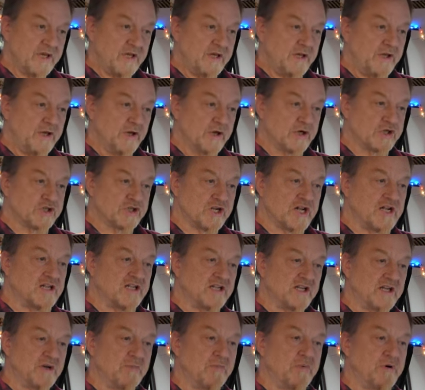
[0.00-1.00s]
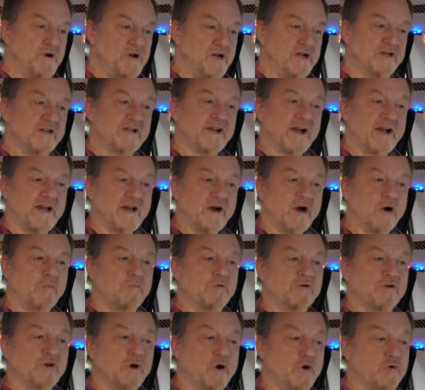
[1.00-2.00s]
Hier stellte die Polizei
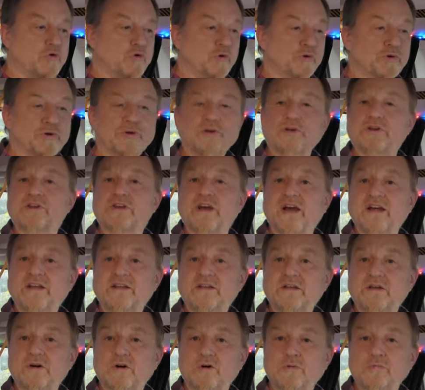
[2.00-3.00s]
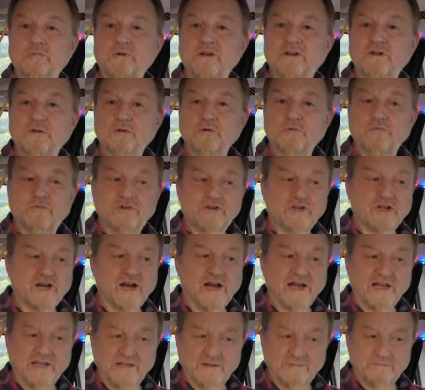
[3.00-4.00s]
aber nach kurzer Zeit die Ermittlungen wieder
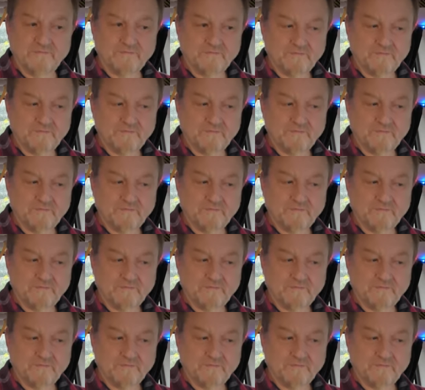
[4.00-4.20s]
ein.